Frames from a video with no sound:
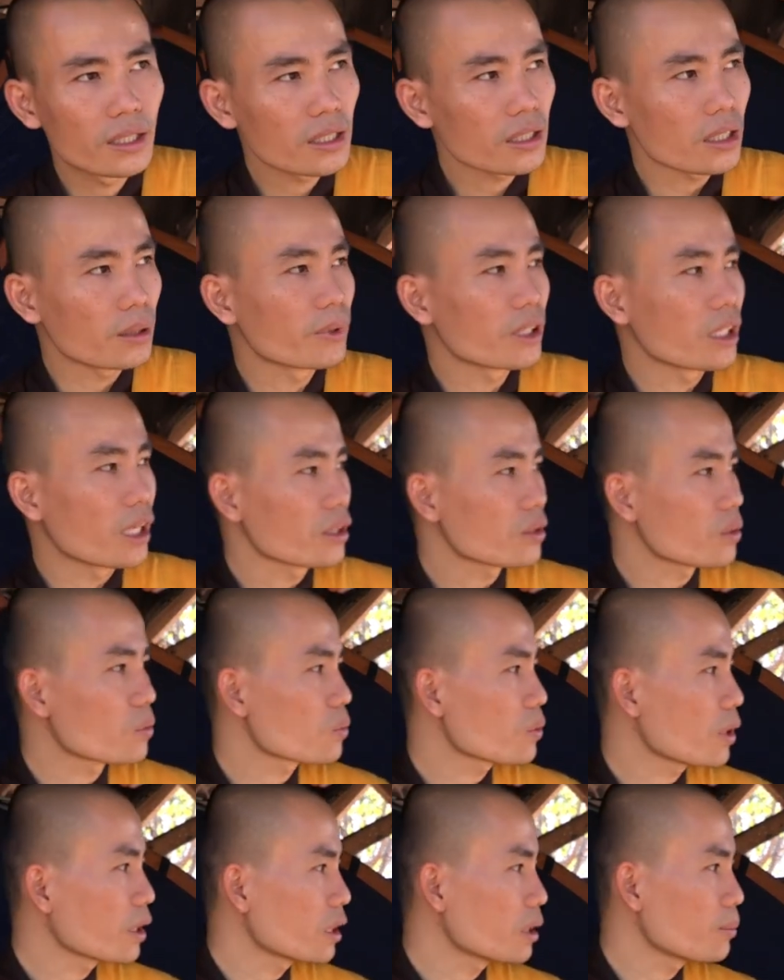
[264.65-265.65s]
còn mình ở
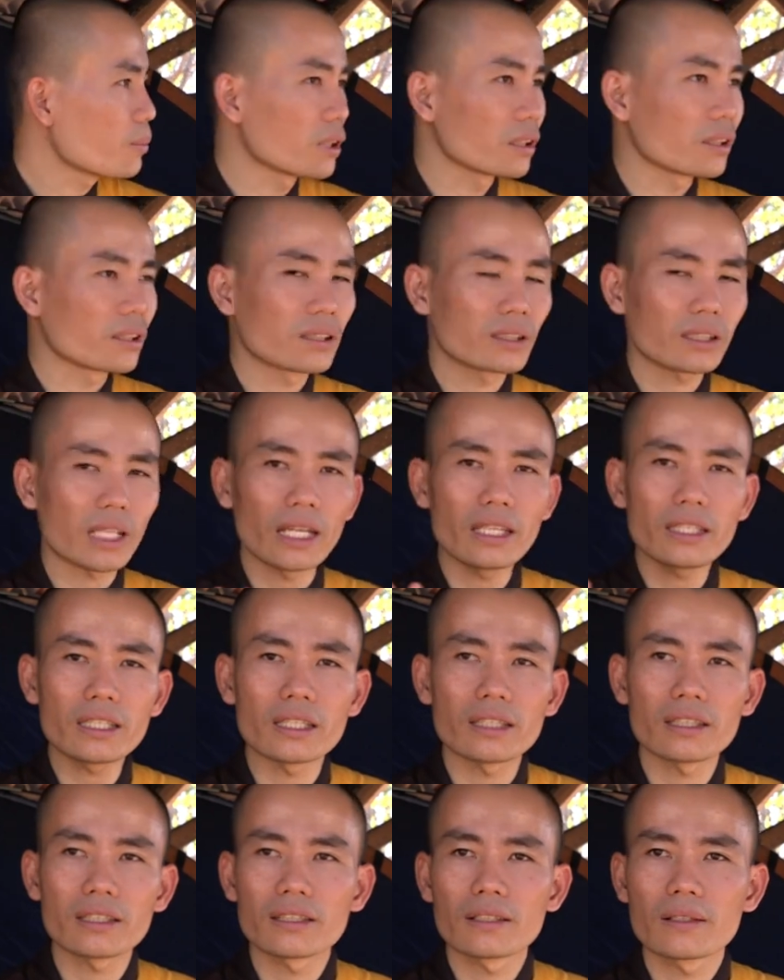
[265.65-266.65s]
xung quanh này mình thấy
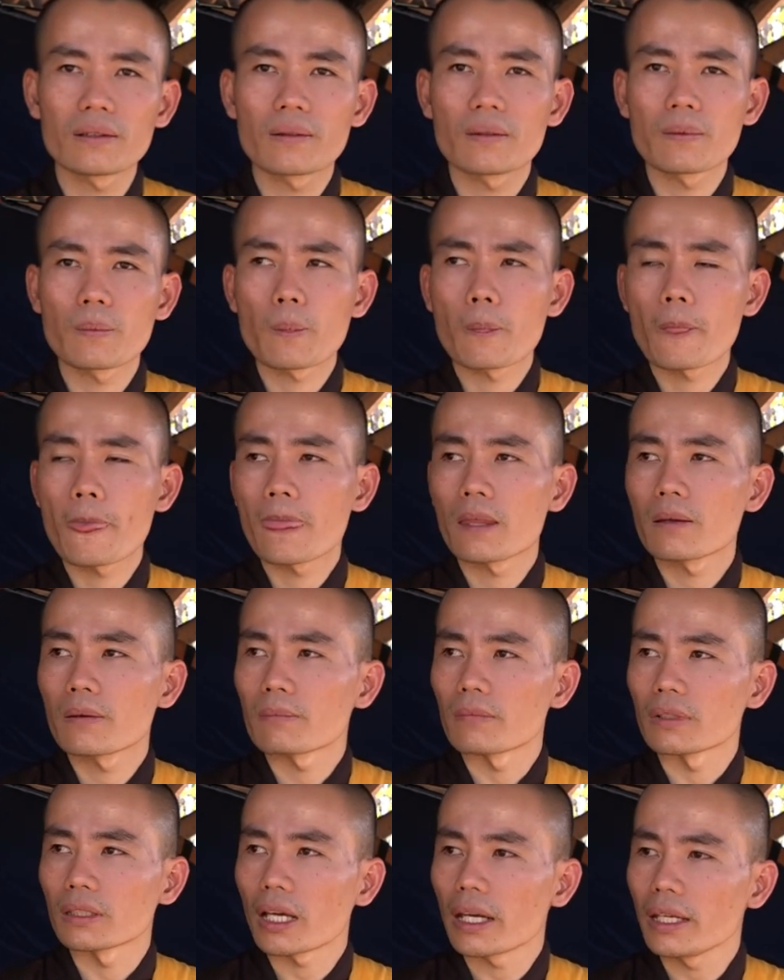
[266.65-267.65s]
gì
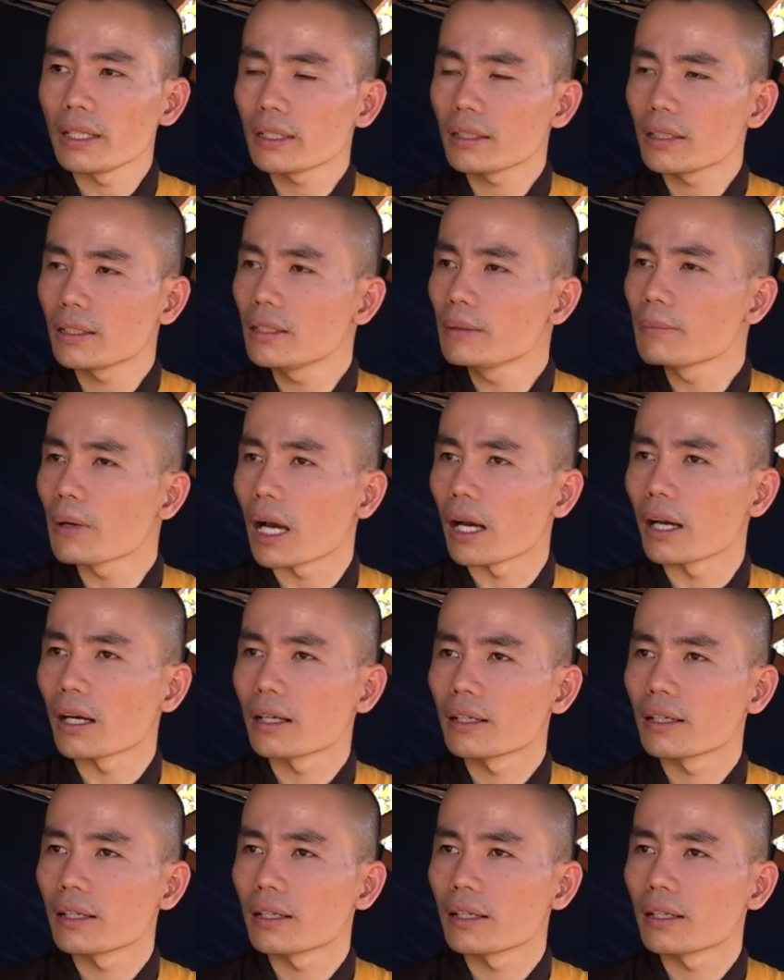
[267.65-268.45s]
mình thấy cái thứ mà